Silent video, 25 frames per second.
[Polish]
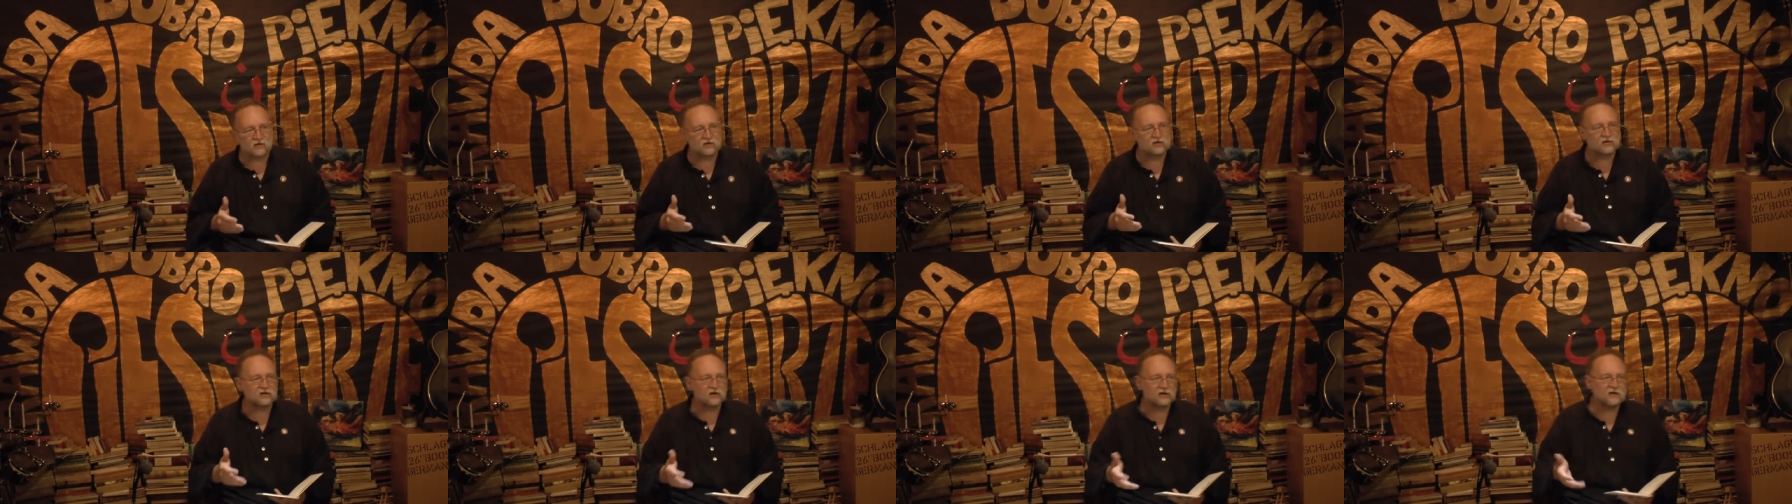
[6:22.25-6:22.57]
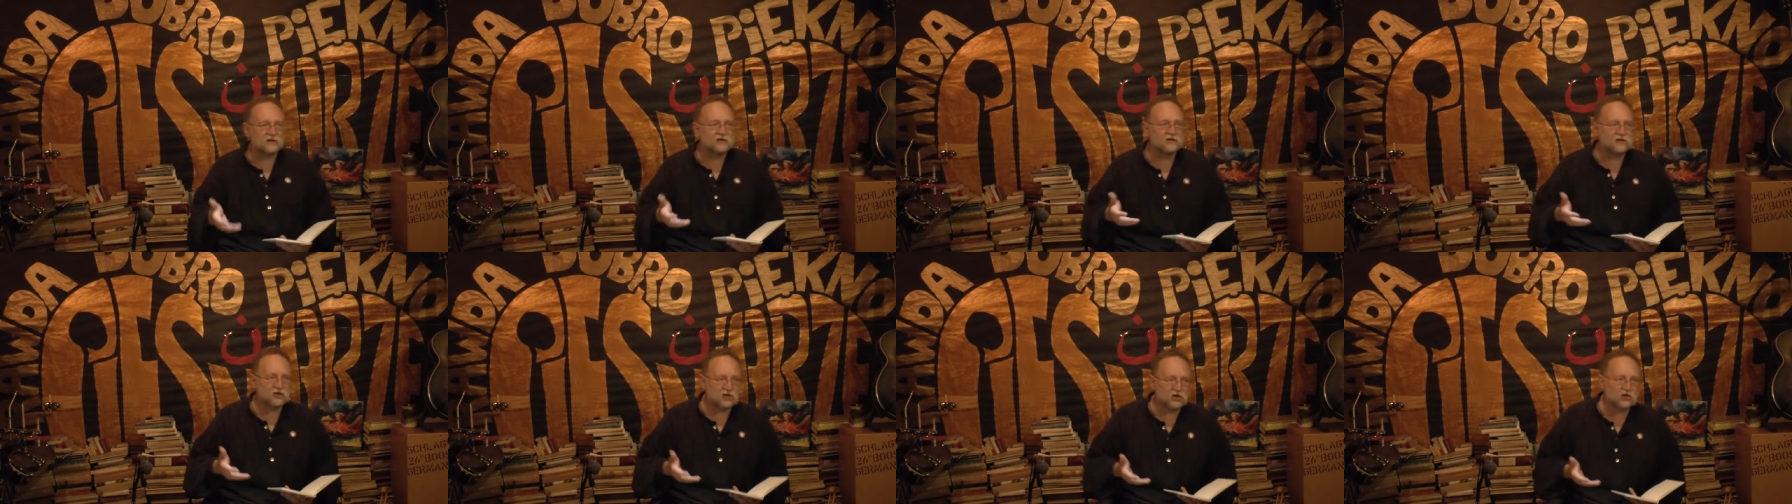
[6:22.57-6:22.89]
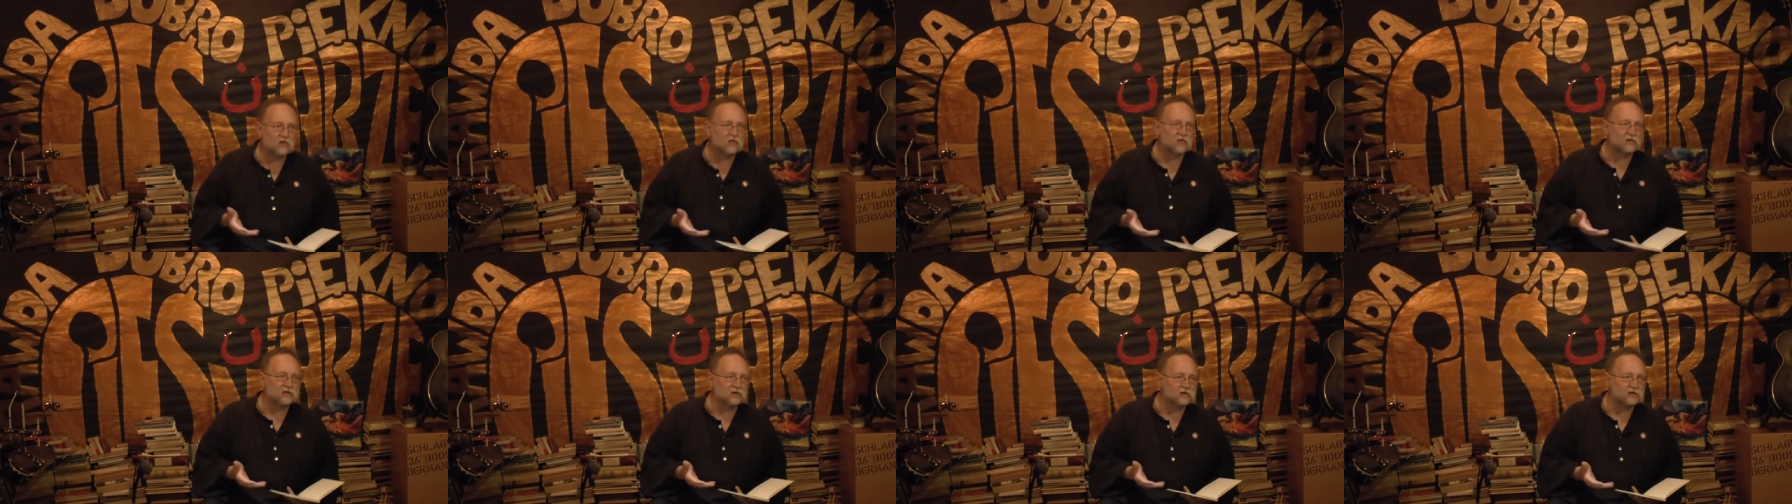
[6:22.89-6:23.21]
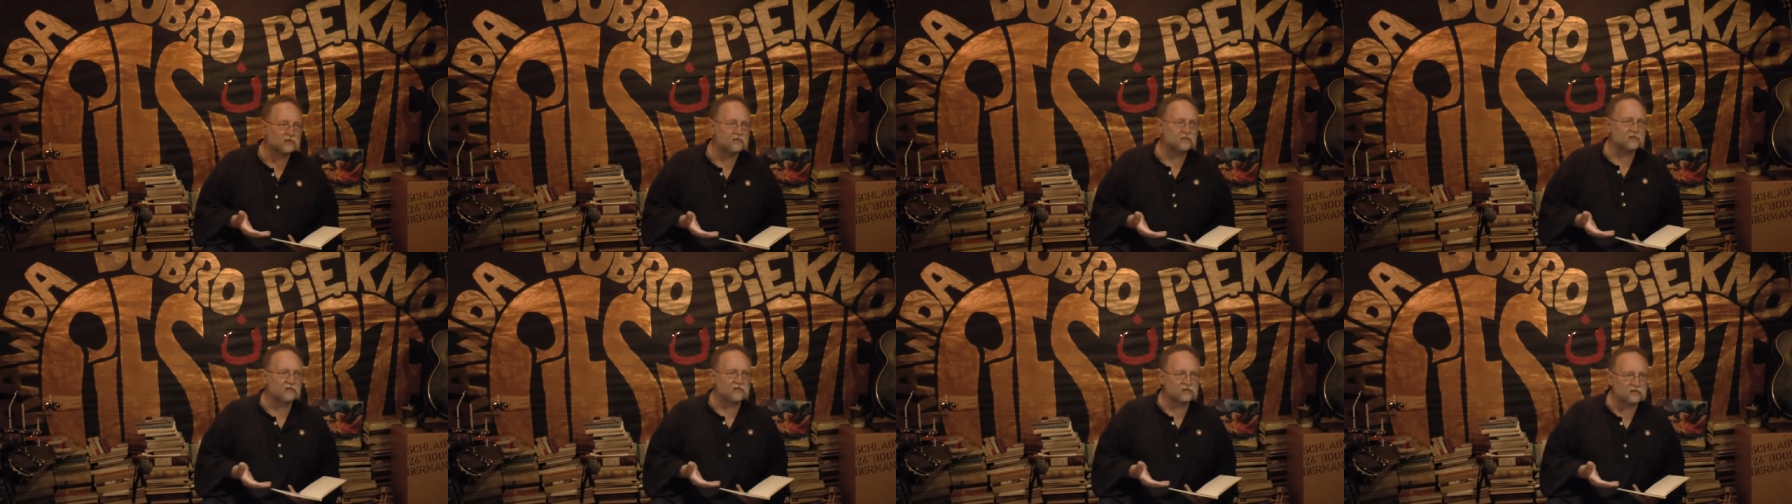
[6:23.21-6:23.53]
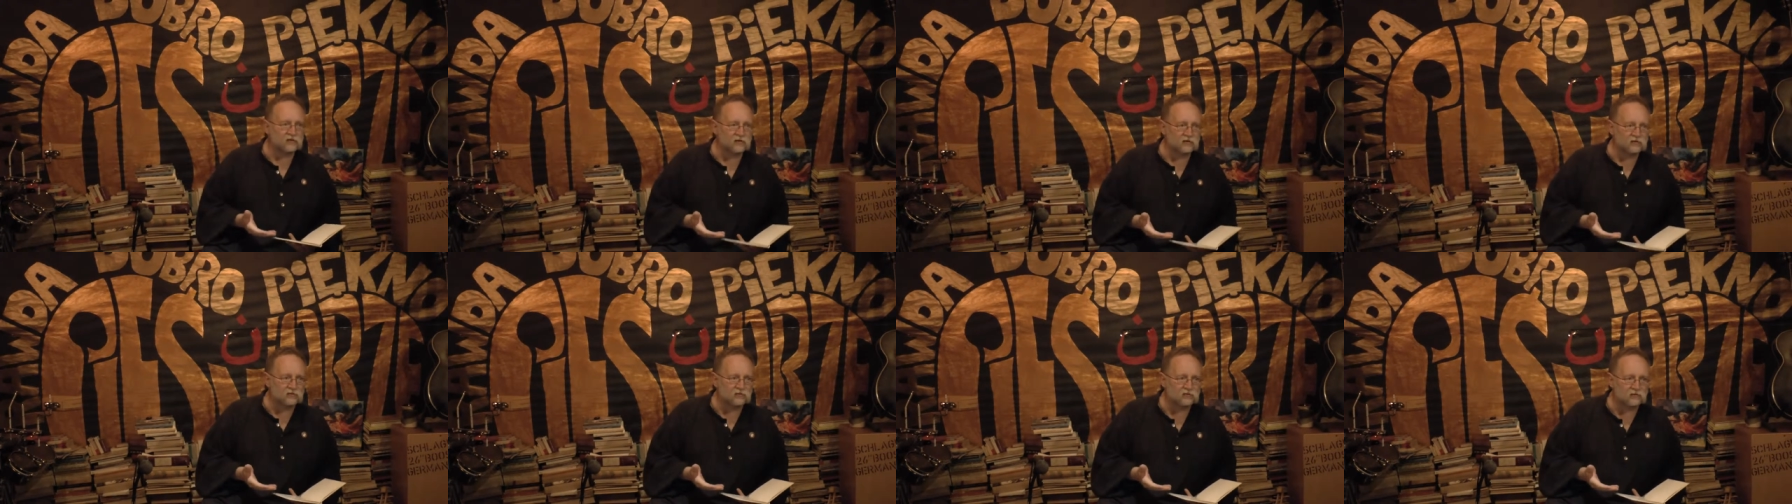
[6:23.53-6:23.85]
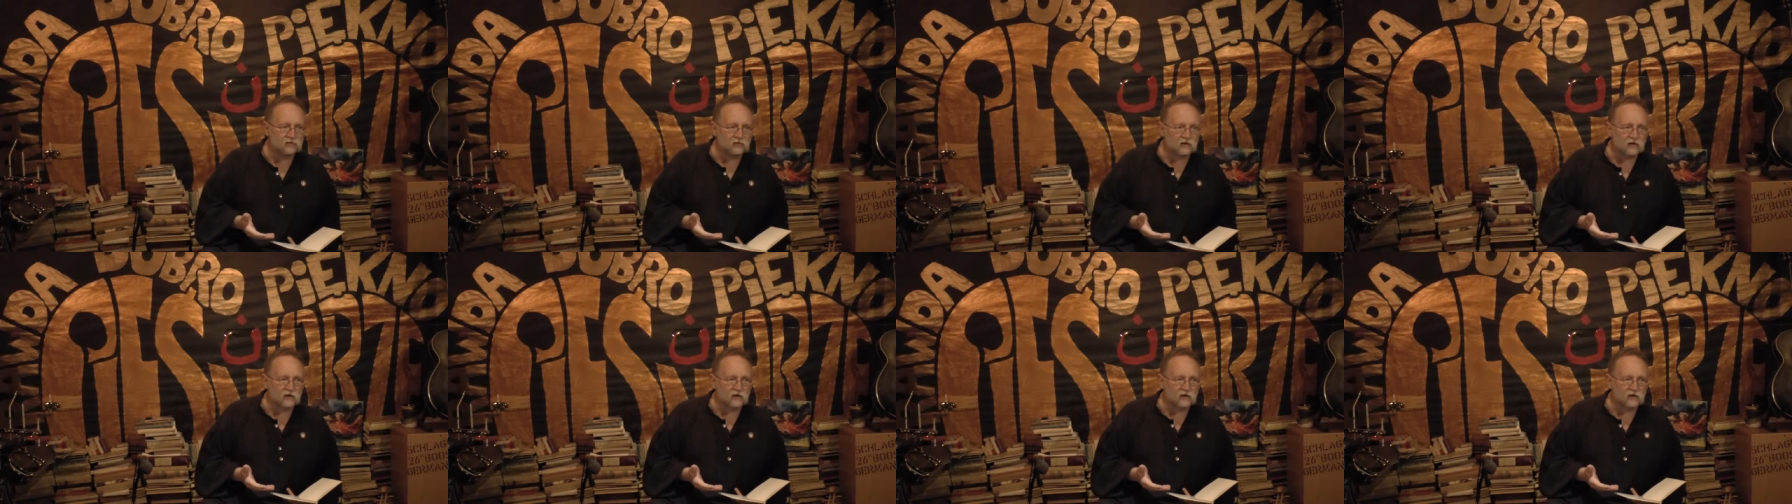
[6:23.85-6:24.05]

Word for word: że znikło to, co było w środku.